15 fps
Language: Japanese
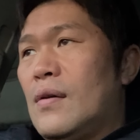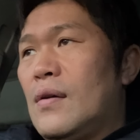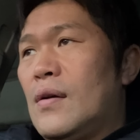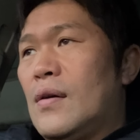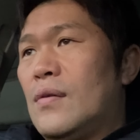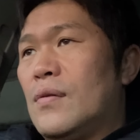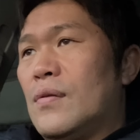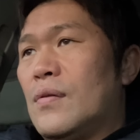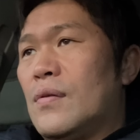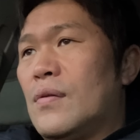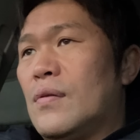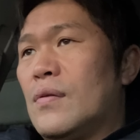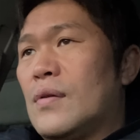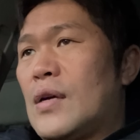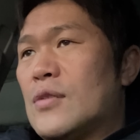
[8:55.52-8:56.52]
あ
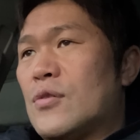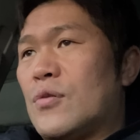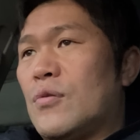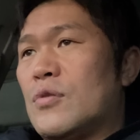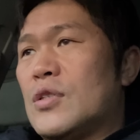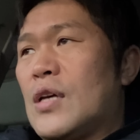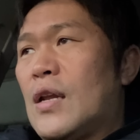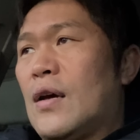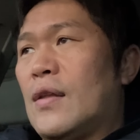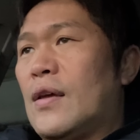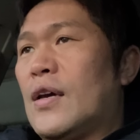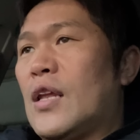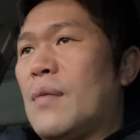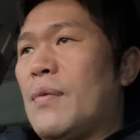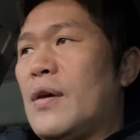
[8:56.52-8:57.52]
の、家族の力がな
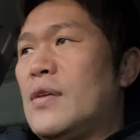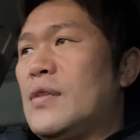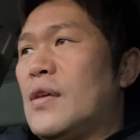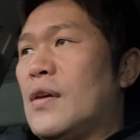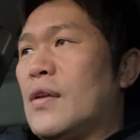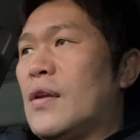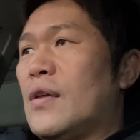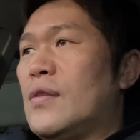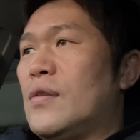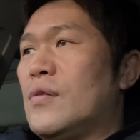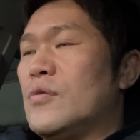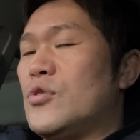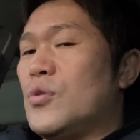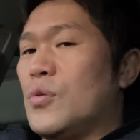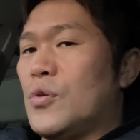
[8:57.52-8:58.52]
ければ生きていけないってい
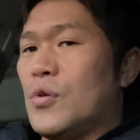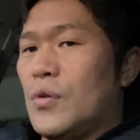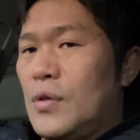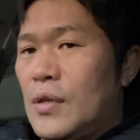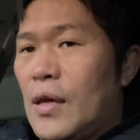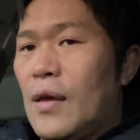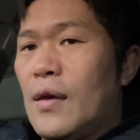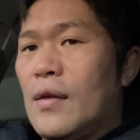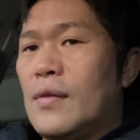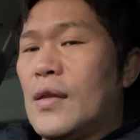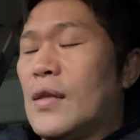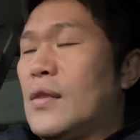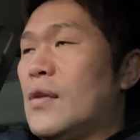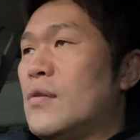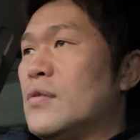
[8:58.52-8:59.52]
う状況に、ね、
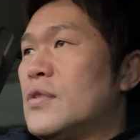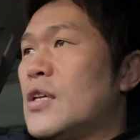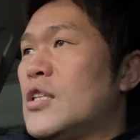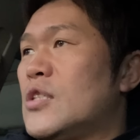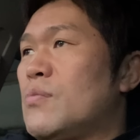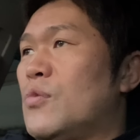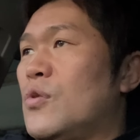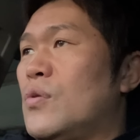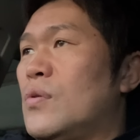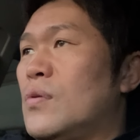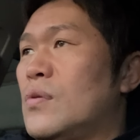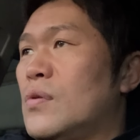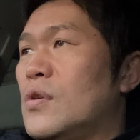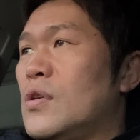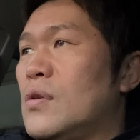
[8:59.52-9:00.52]
なってる選手も、
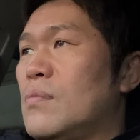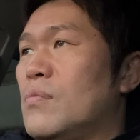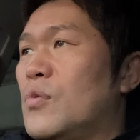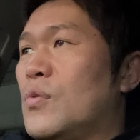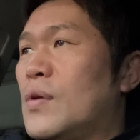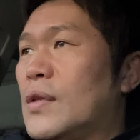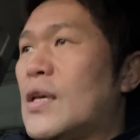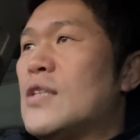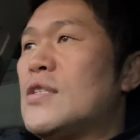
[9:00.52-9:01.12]
僕は大